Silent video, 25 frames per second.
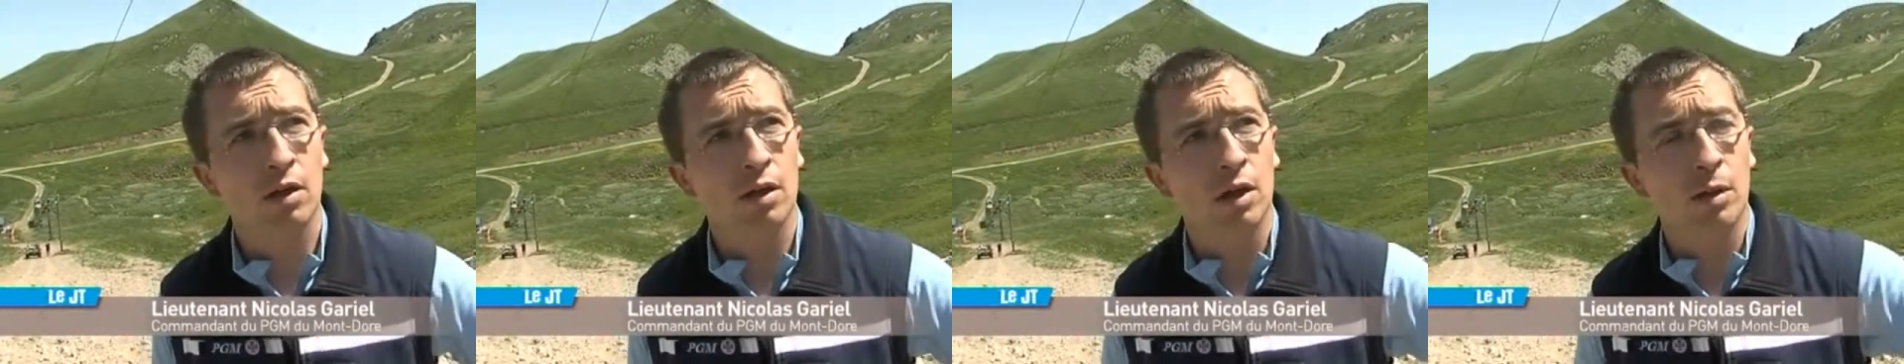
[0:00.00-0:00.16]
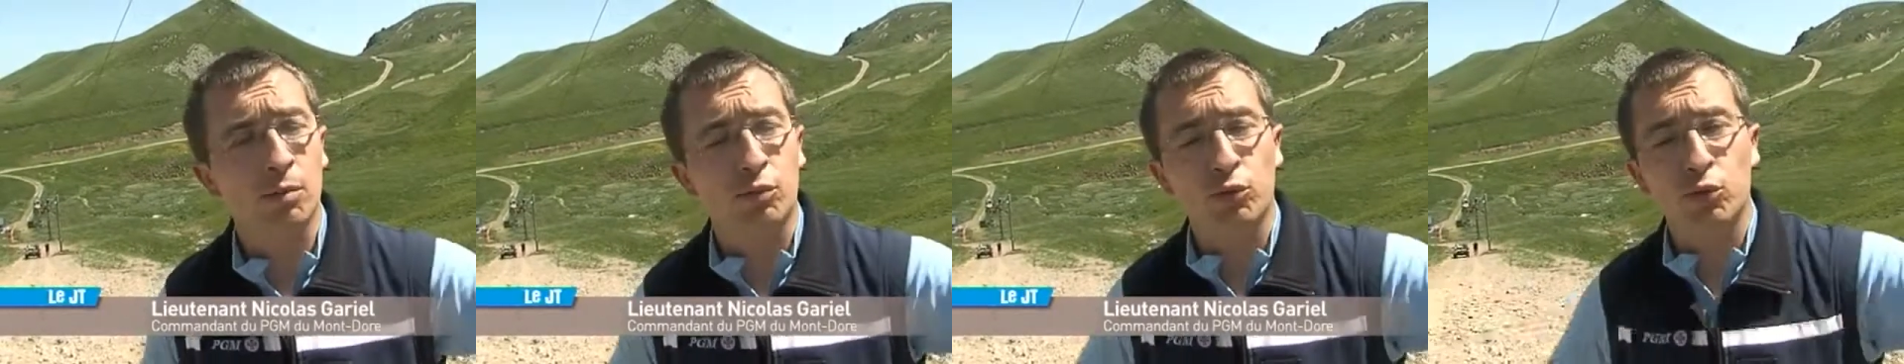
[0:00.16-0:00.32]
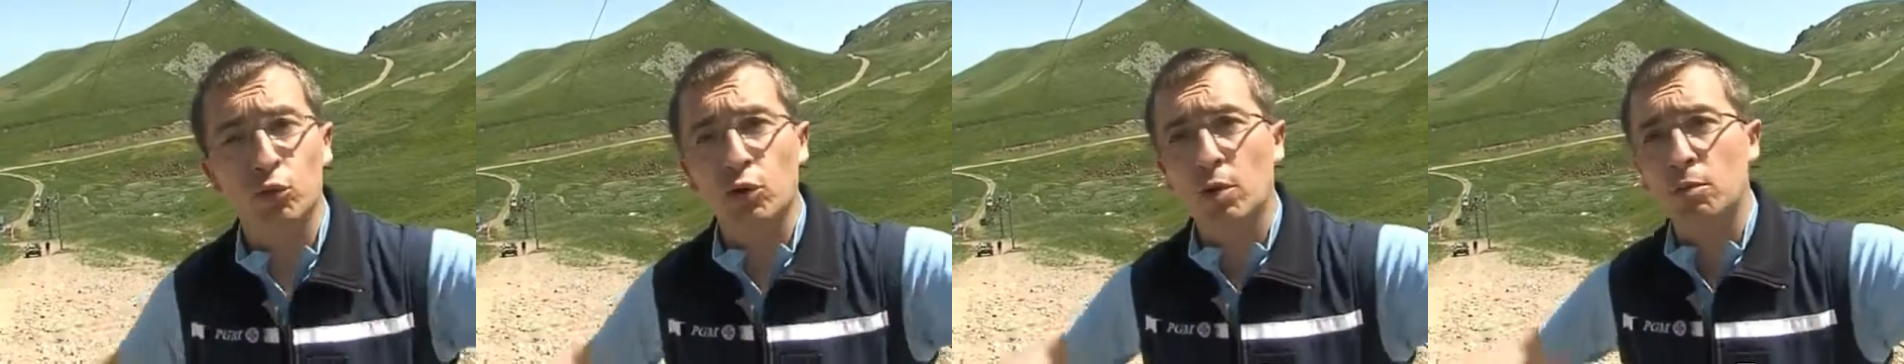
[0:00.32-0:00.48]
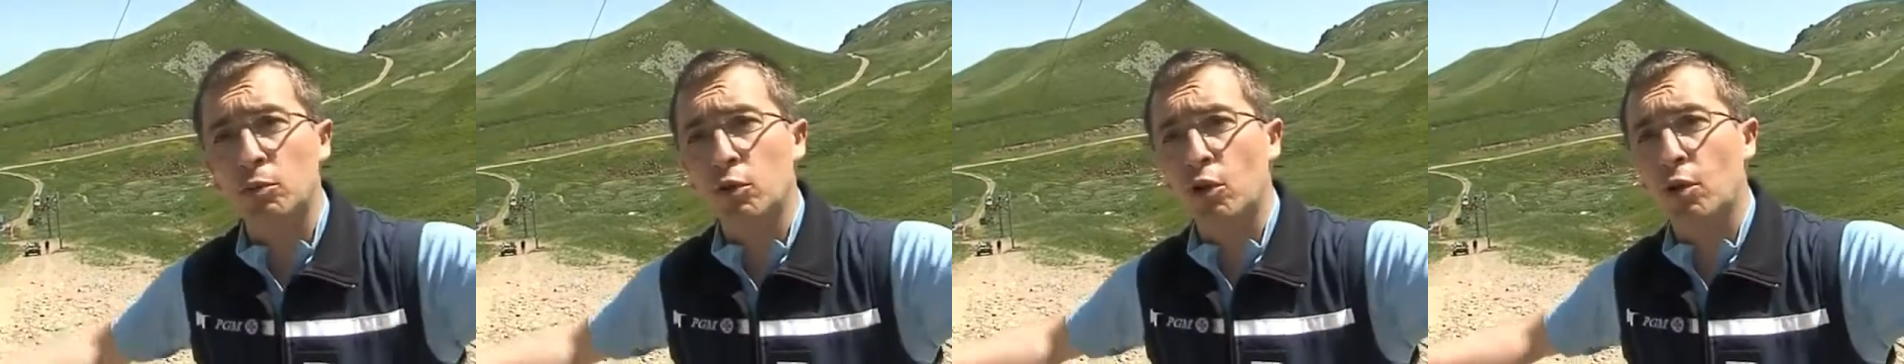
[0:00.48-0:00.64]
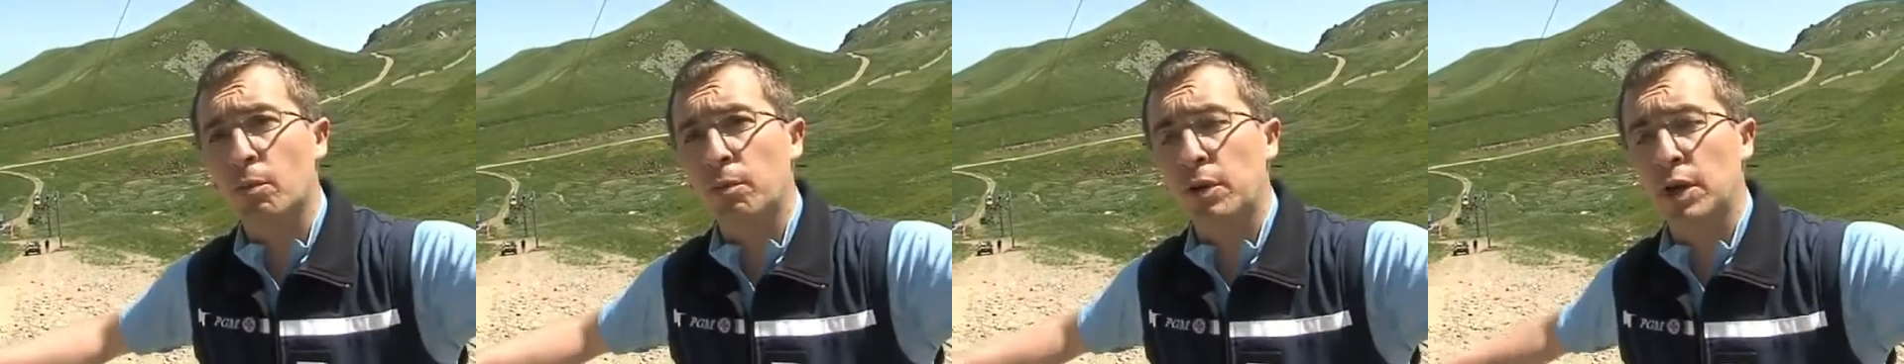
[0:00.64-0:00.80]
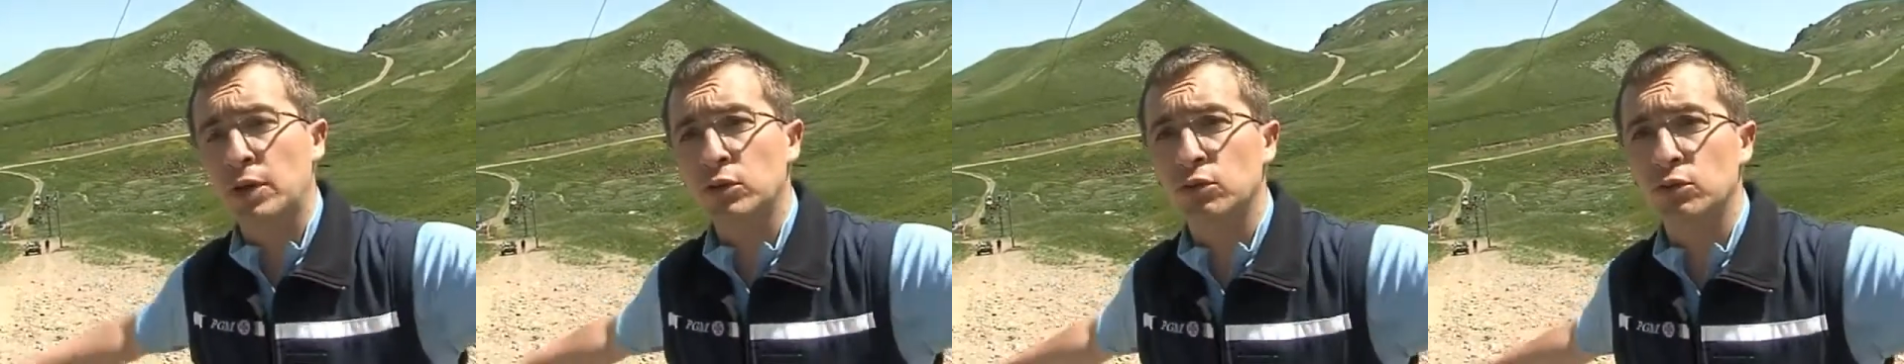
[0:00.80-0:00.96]
Et puis on a mis
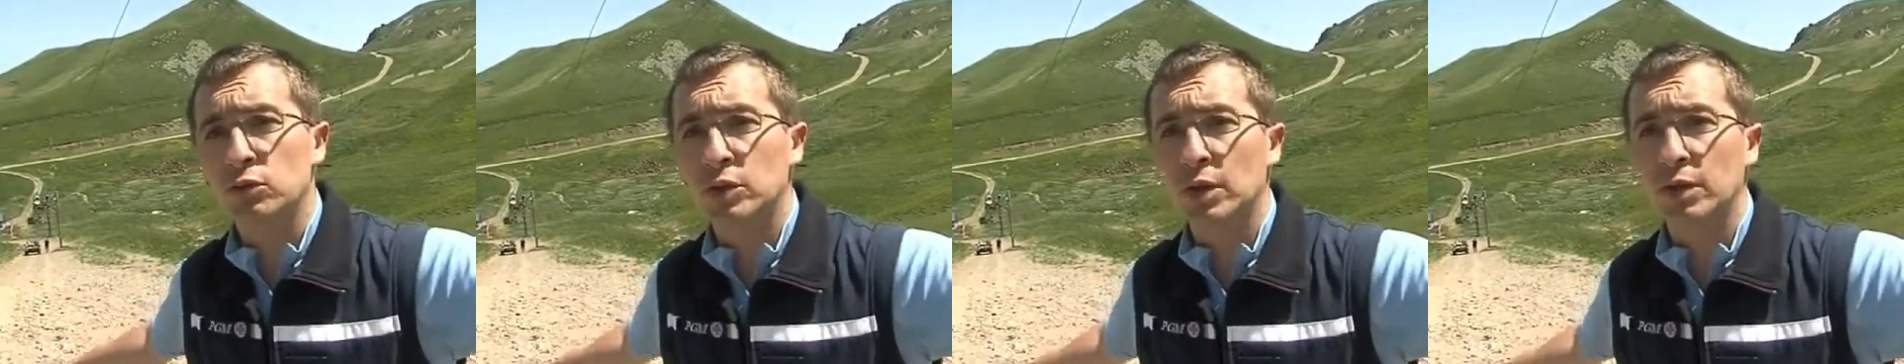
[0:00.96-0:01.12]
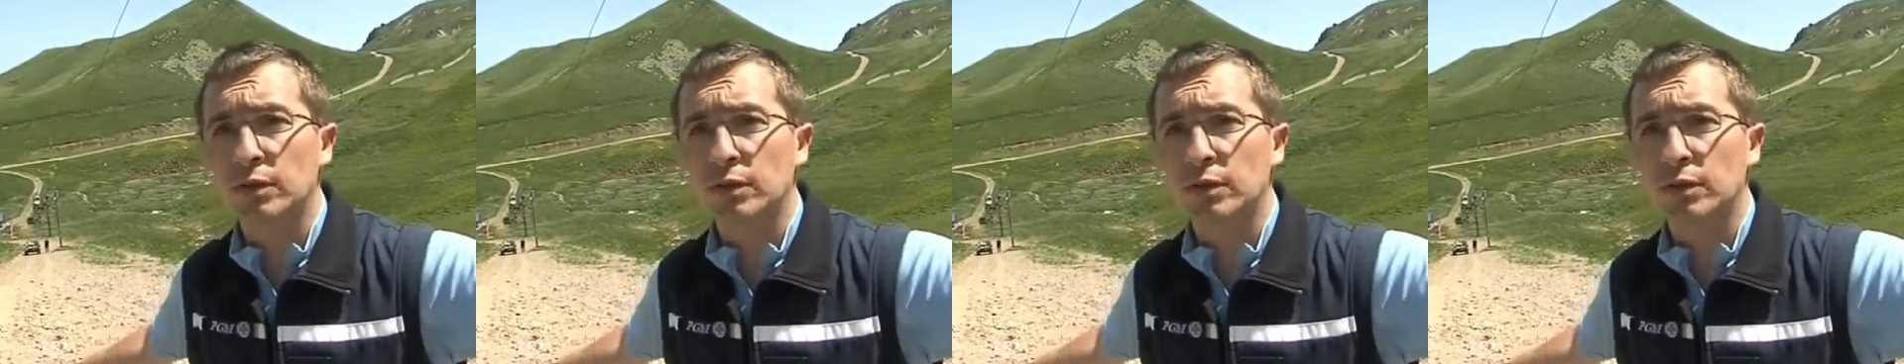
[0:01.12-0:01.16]
en place une